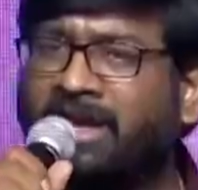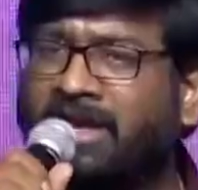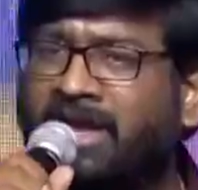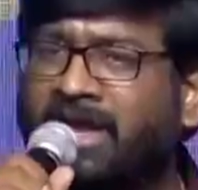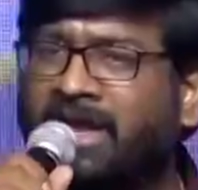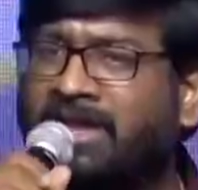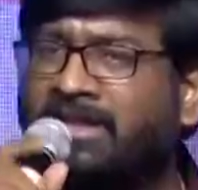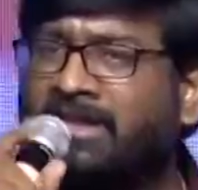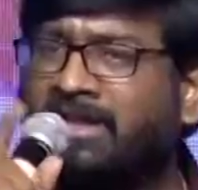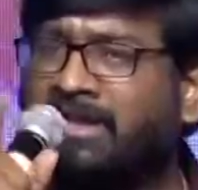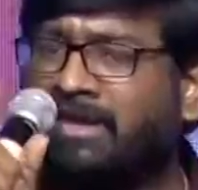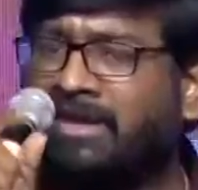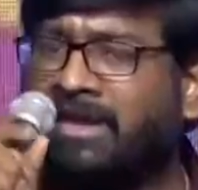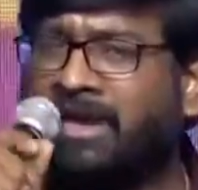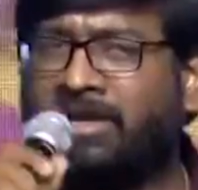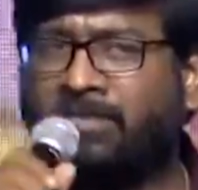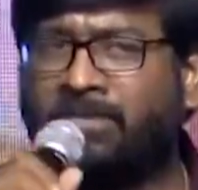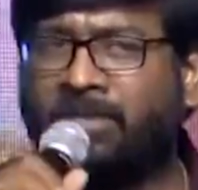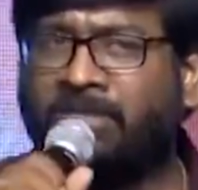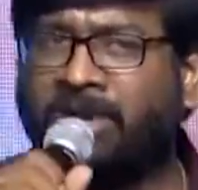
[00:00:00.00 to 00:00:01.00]
ఆయన దగ్గరికి
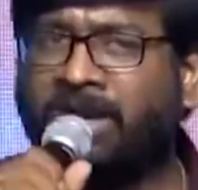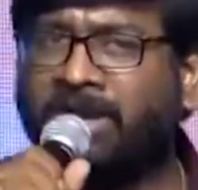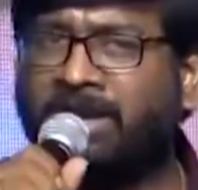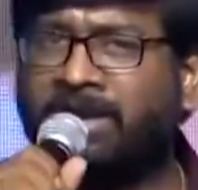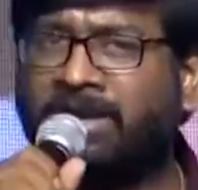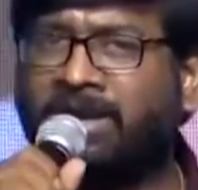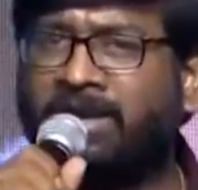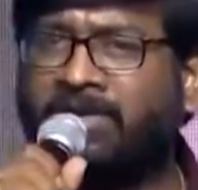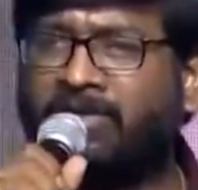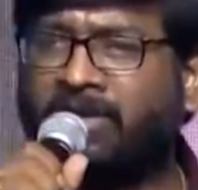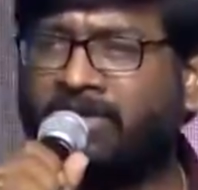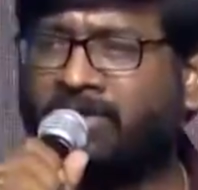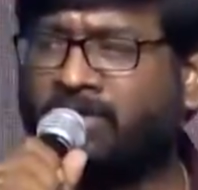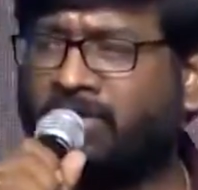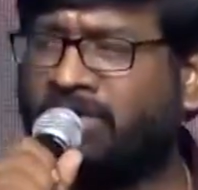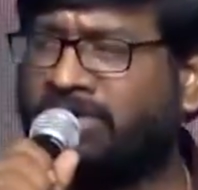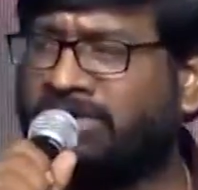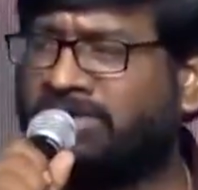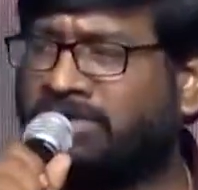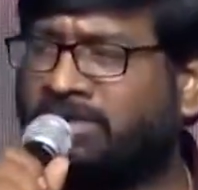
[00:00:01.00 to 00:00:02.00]
వెళ్ళి ఎప్పుడు మాట్లాడినా ఆయన వర్క్
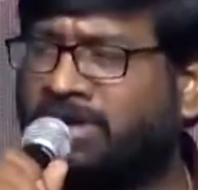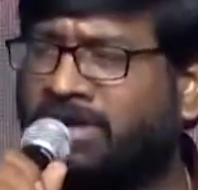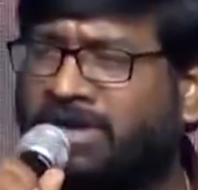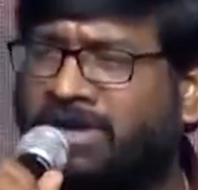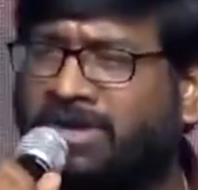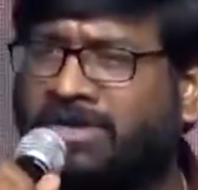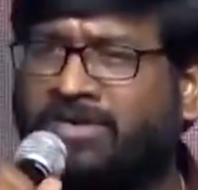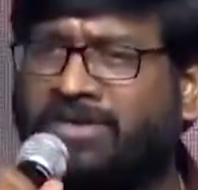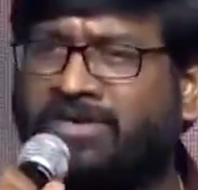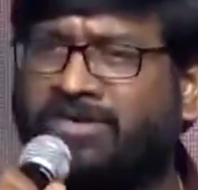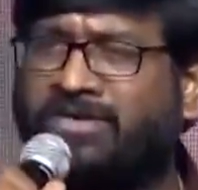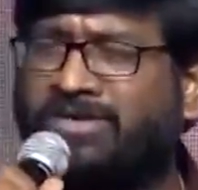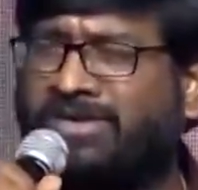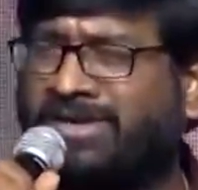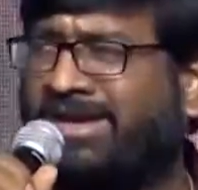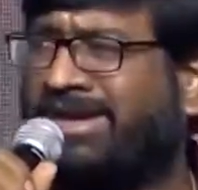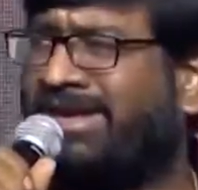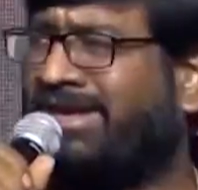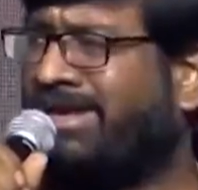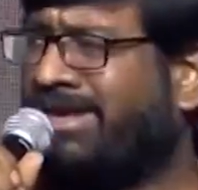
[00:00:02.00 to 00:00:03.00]
గురించే మాట్లాడేవారు
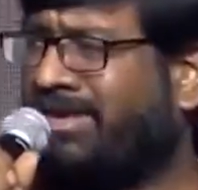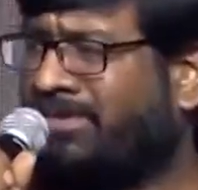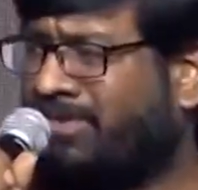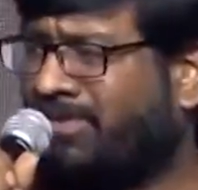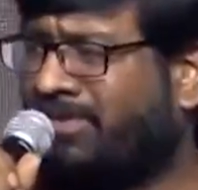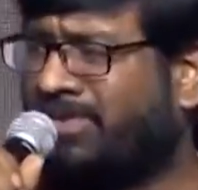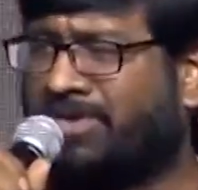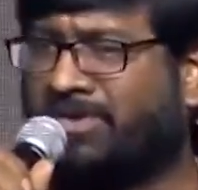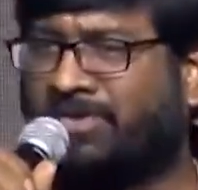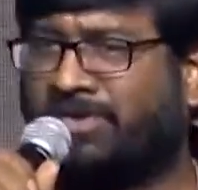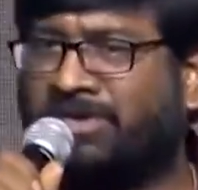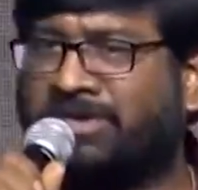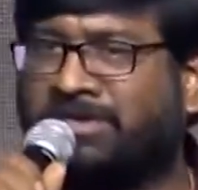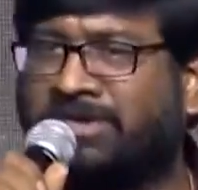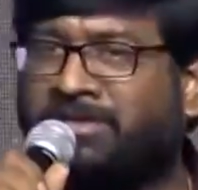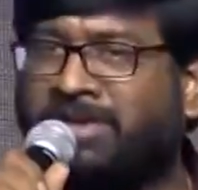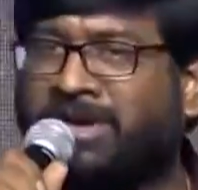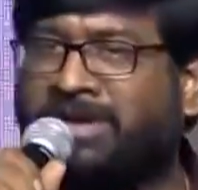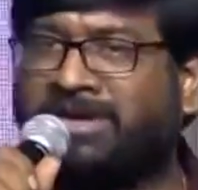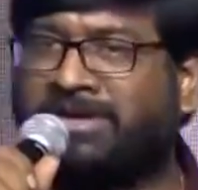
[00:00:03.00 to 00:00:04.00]
ఏంటి నేను ఎప్పుడు వర్క్ గురించే
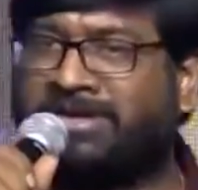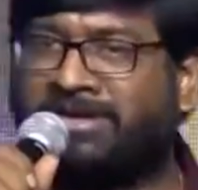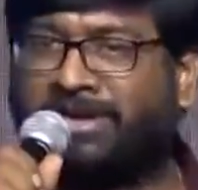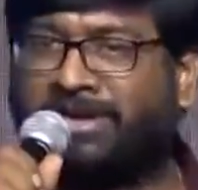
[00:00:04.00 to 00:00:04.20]
మాట్లాడతారని